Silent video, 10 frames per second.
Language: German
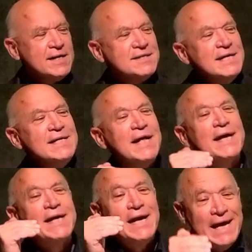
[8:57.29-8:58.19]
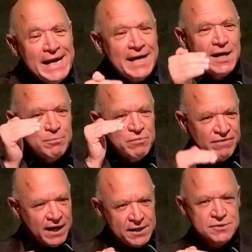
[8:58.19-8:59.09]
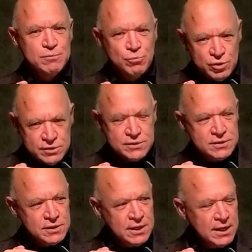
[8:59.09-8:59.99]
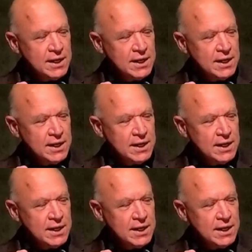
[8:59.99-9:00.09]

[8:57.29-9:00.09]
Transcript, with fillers: dass nicht der Kläger beweisen muss,